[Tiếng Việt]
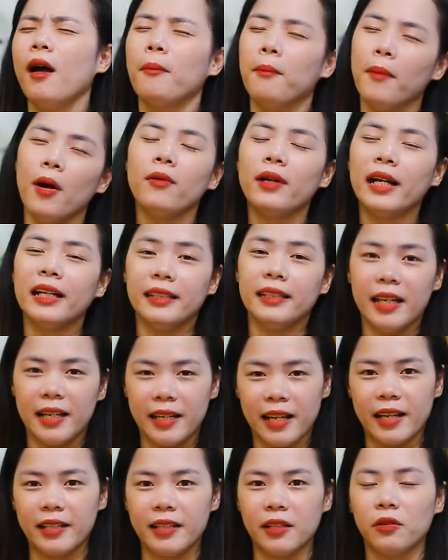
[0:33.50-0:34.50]
Mẫu cây
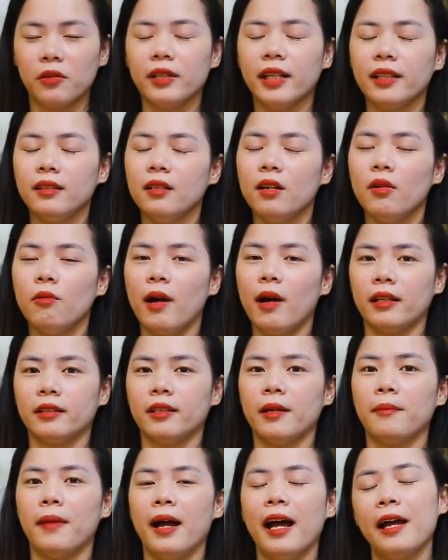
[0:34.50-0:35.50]
tiền này thì có kích thước khoảng
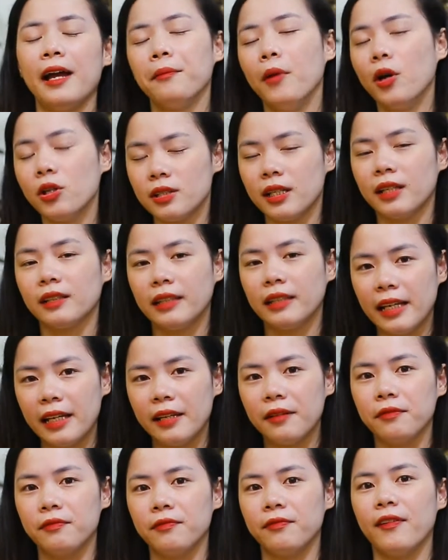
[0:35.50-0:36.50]
tầm
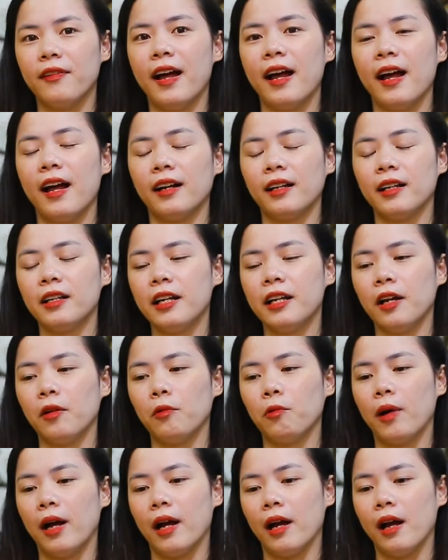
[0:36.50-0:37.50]
21cm và cân nặng
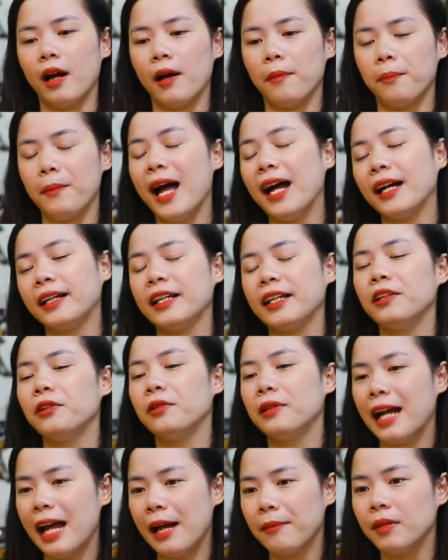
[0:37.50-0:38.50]
khoảng
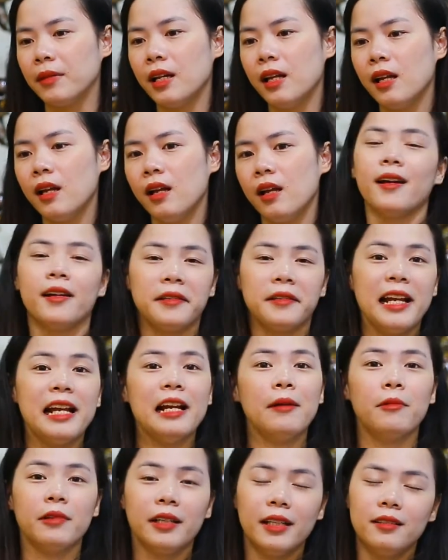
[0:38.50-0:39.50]
3kg. À, Đây
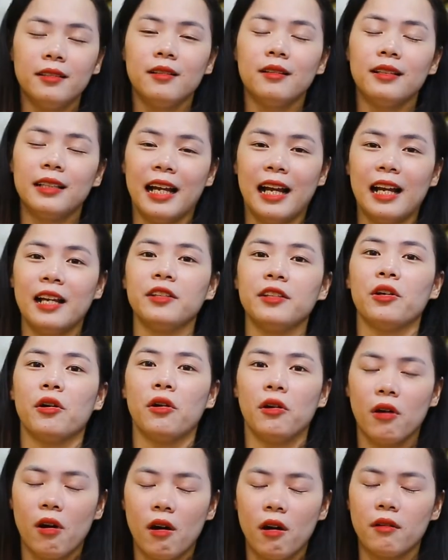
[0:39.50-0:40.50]
là một kích thước khá là
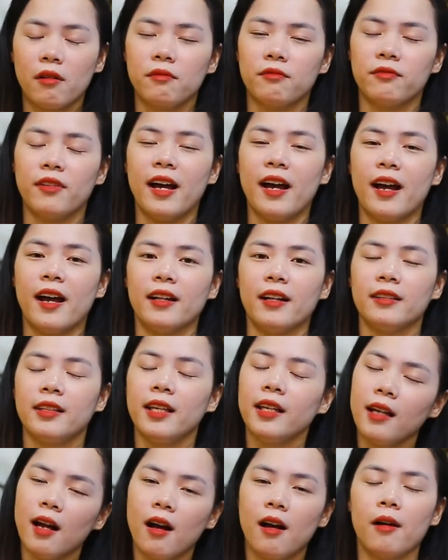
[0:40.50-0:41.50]
nhỏ gọn và
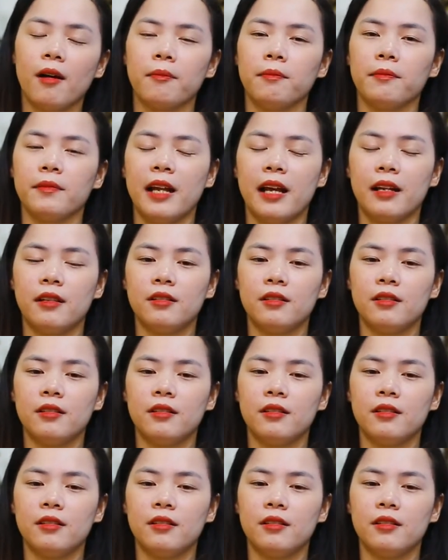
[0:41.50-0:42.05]
thích hợp đặt